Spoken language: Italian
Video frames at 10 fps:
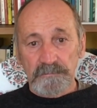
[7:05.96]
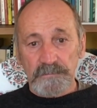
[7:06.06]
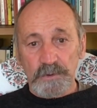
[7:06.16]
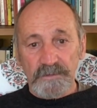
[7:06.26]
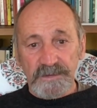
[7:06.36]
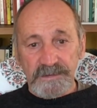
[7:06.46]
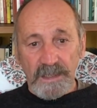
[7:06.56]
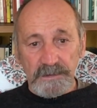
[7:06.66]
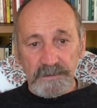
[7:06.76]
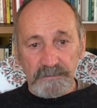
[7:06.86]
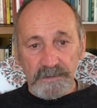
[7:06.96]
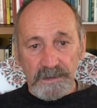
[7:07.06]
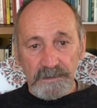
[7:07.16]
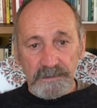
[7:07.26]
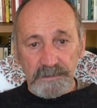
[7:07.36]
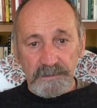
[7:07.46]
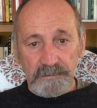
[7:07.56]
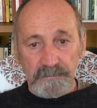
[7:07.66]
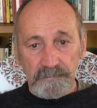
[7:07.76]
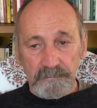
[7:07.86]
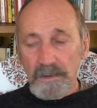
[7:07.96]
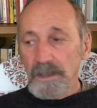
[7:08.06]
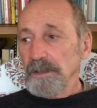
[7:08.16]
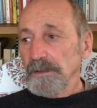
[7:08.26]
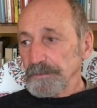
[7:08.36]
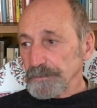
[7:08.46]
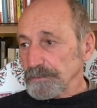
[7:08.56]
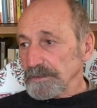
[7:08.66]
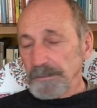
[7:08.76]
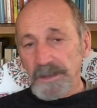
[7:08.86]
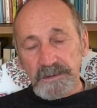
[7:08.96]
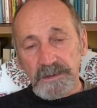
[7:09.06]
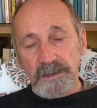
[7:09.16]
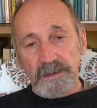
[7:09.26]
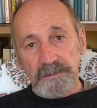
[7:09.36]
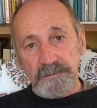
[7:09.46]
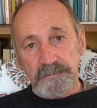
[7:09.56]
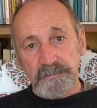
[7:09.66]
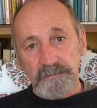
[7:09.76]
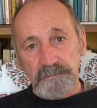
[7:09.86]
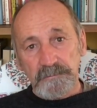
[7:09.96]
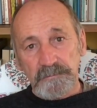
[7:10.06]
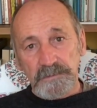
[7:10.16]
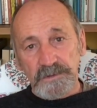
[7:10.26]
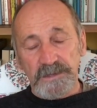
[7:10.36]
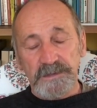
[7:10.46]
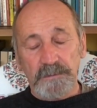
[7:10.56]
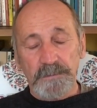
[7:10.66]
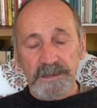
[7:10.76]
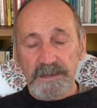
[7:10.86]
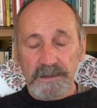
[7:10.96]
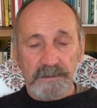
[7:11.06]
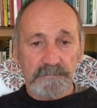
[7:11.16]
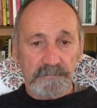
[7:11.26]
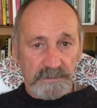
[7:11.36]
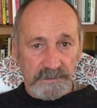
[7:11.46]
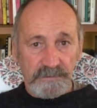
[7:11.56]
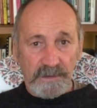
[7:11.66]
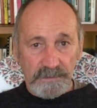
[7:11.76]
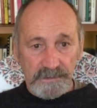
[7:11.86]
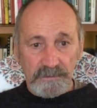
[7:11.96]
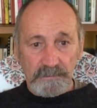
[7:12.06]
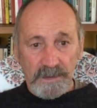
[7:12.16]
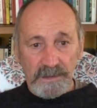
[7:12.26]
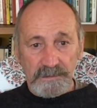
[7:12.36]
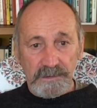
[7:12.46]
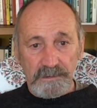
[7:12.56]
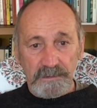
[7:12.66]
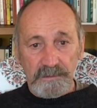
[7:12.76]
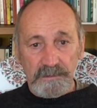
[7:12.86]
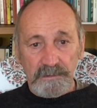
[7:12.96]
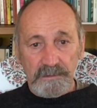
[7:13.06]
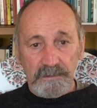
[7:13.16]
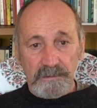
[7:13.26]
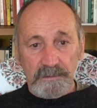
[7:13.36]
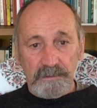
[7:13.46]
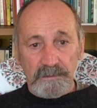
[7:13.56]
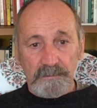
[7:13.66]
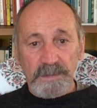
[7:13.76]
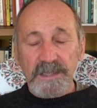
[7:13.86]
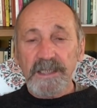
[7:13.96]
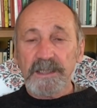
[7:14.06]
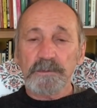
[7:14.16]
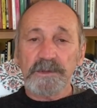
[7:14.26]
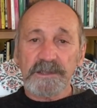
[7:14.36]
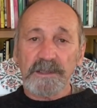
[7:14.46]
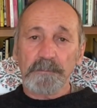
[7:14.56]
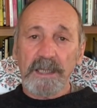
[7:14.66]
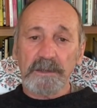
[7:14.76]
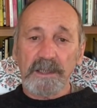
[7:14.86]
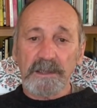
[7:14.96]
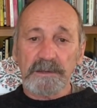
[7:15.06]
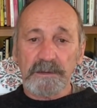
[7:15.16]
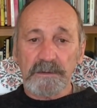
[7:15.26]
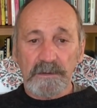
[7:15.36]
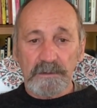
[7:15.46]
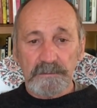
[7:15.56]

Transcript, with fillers: Dove sta la differenza? Giustamente la scienza medica si fa queste domande. Perché alcuni si ammalano e altri no?